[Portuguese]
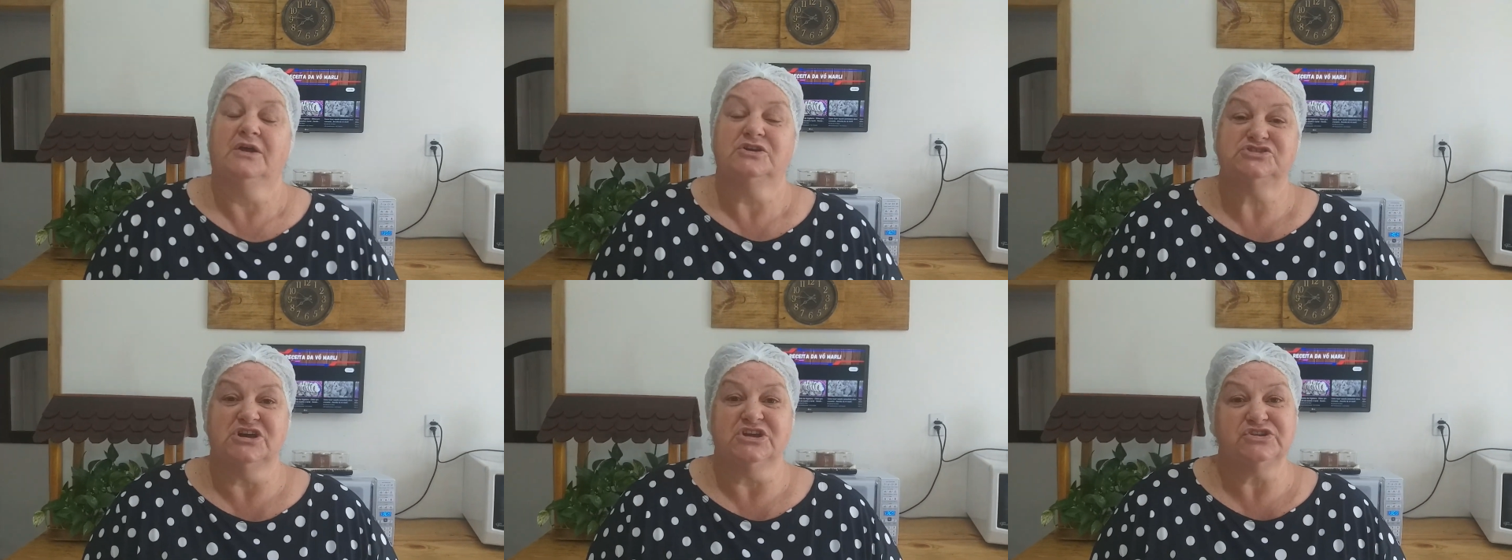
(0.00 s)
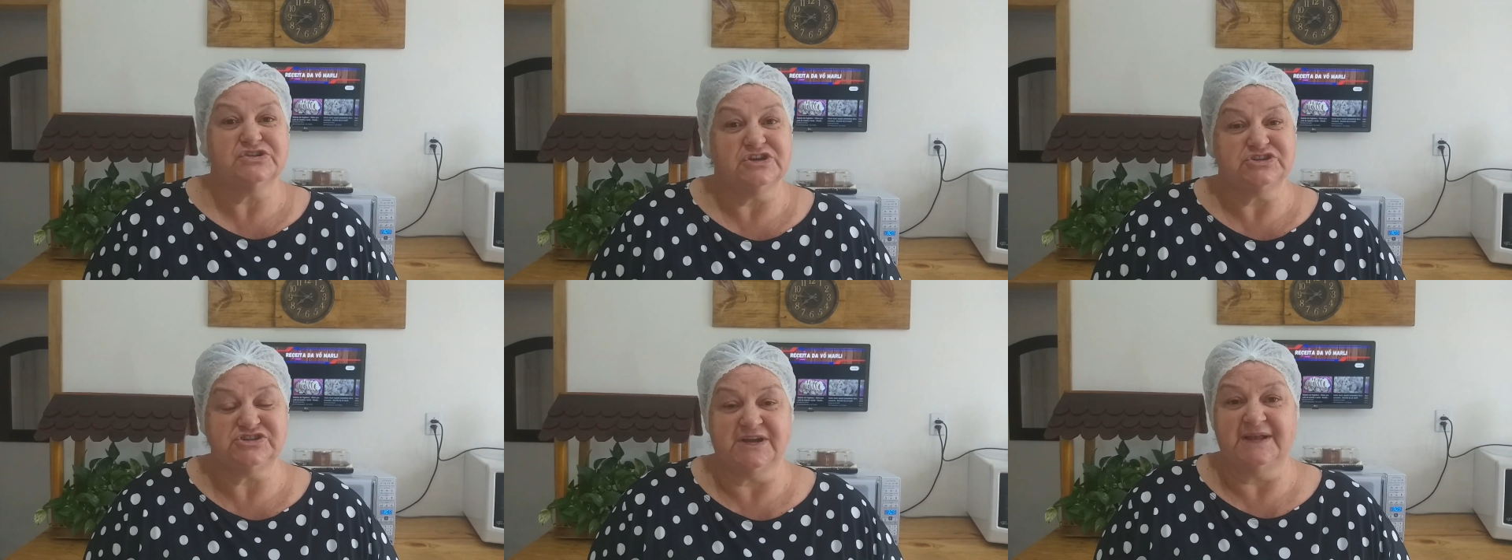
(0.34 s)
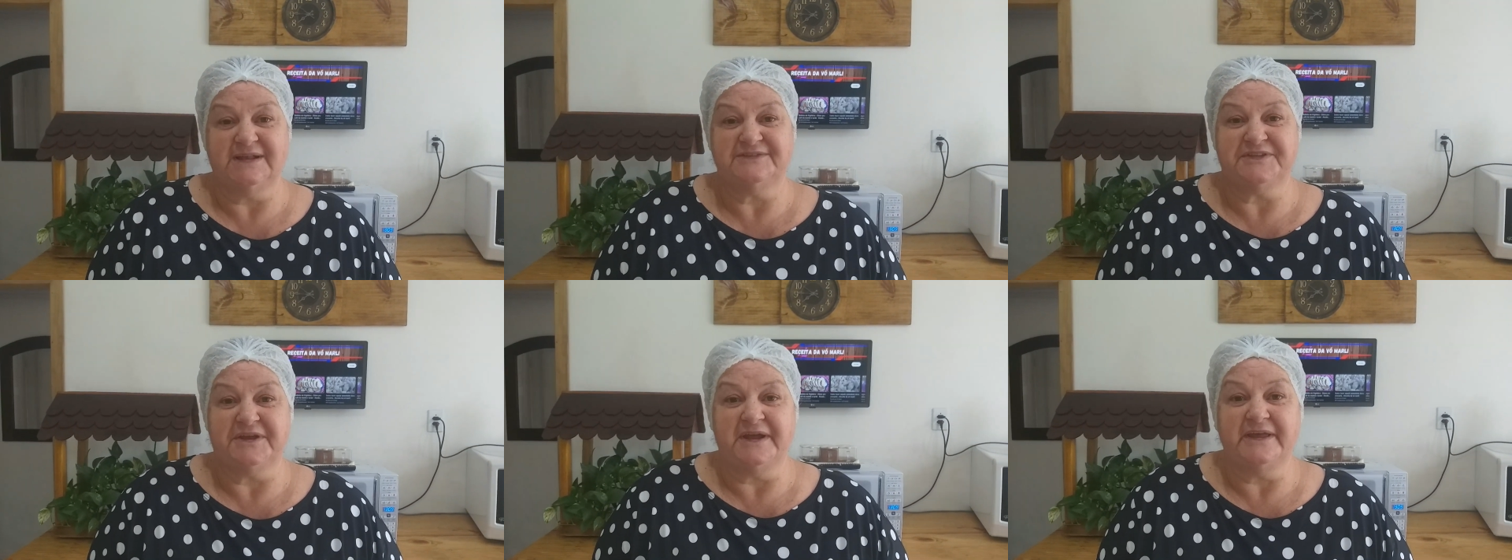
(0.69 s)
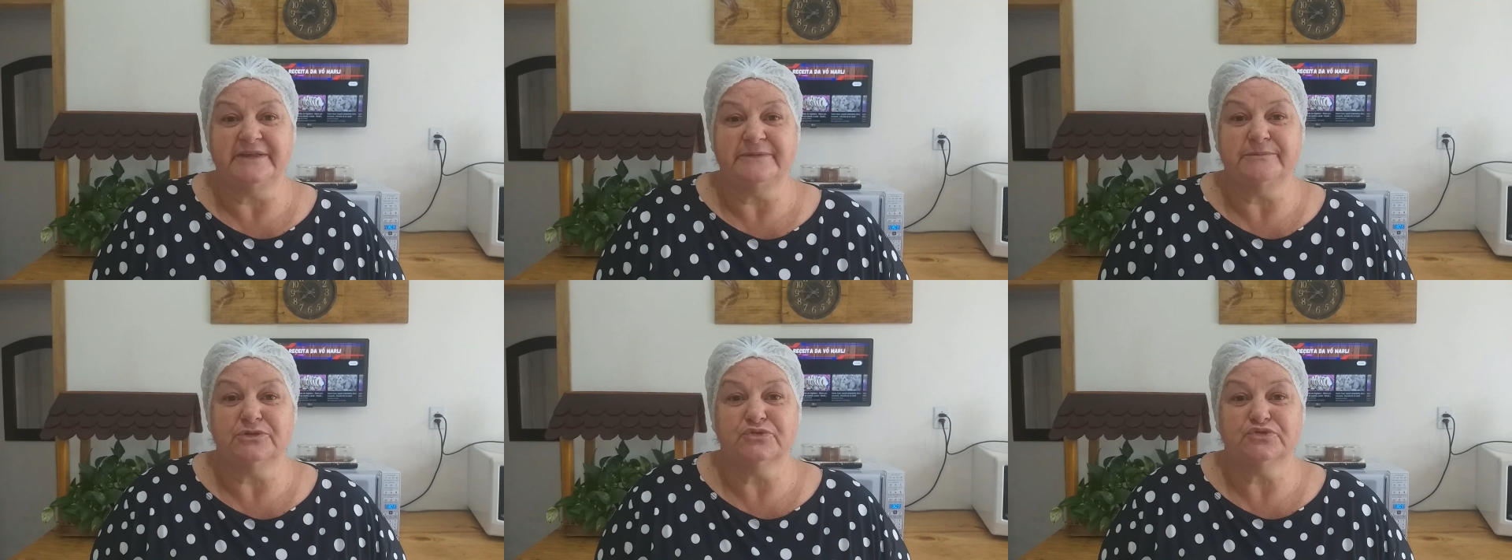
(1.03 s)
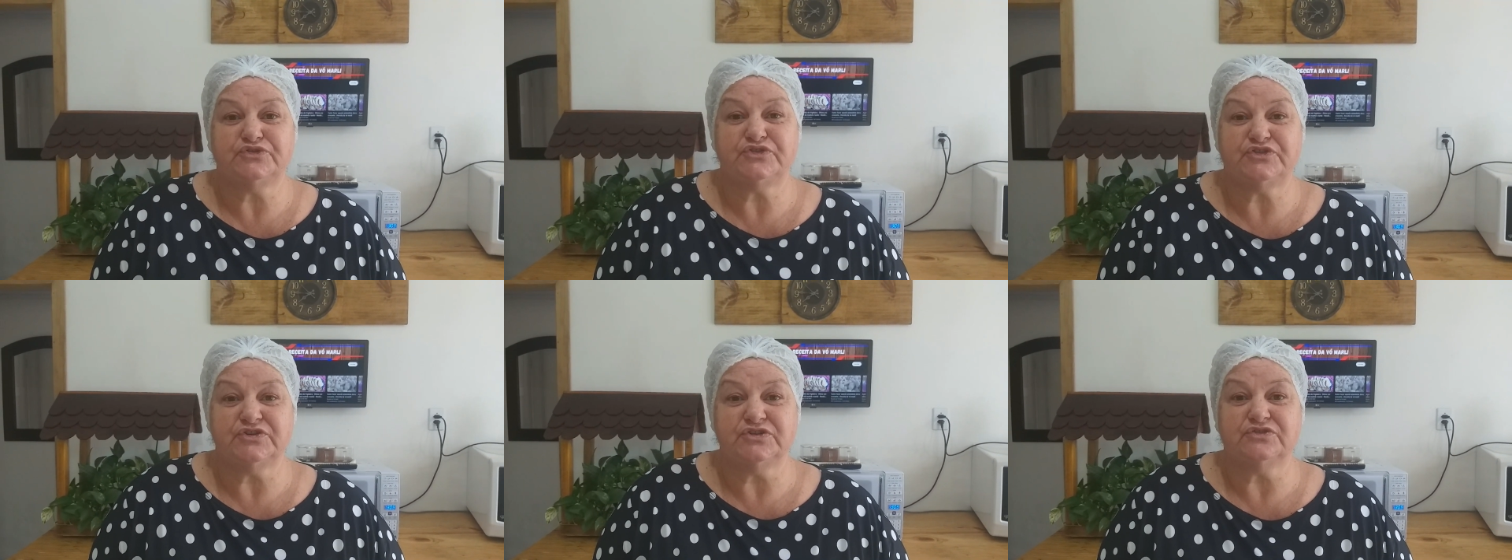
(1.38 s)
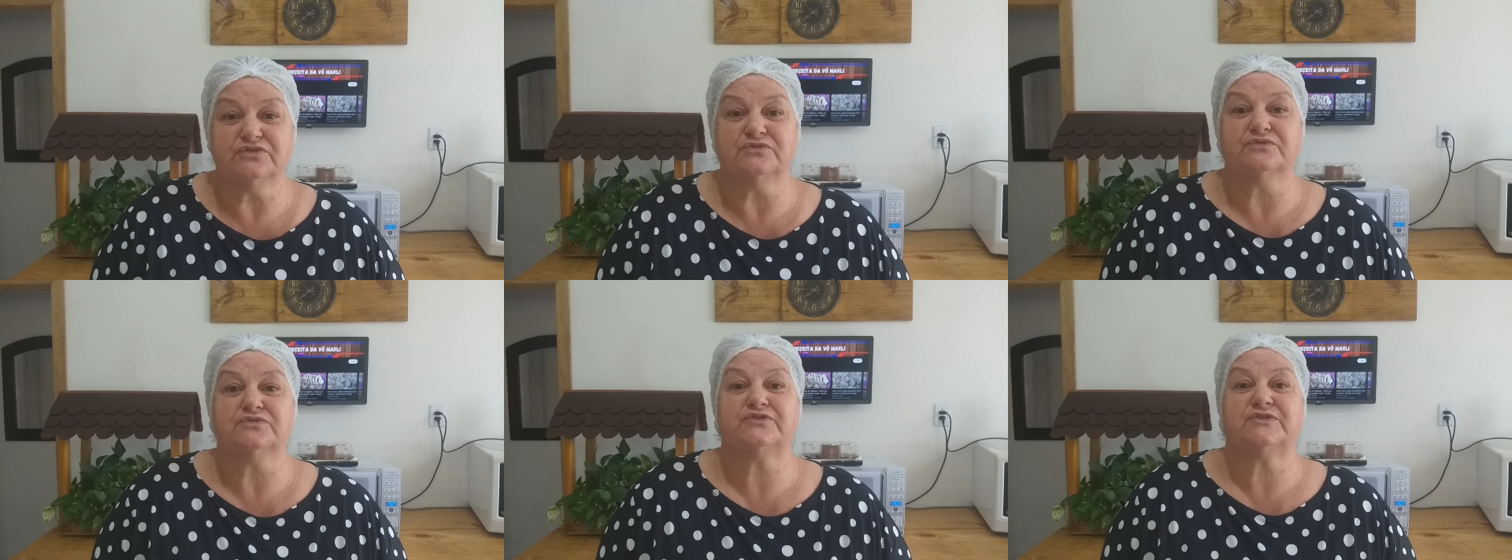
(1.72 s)
Gente, eu deixei ele três
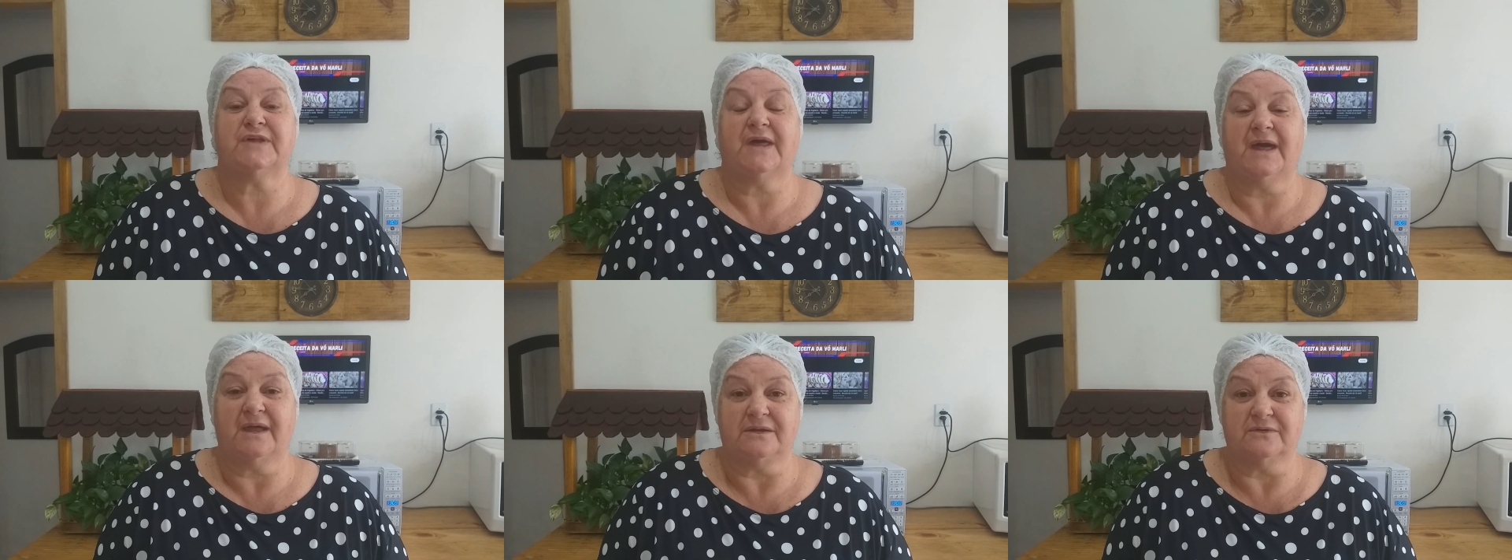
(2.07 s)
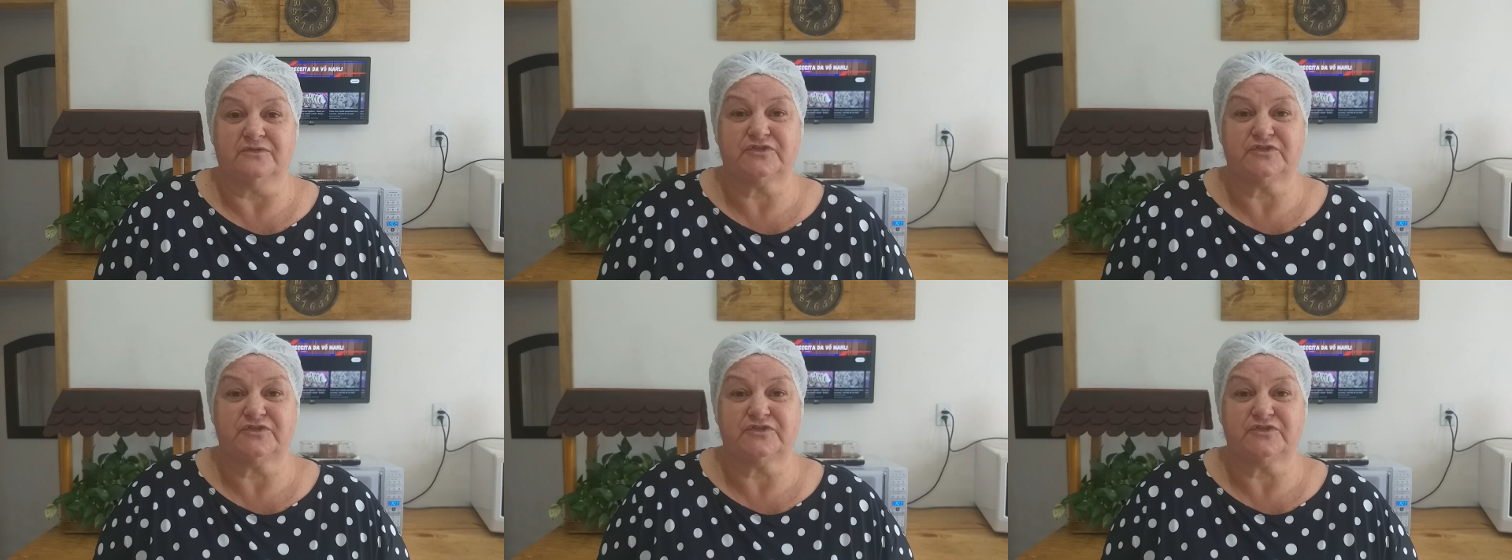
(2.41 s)
minutinhos, sério.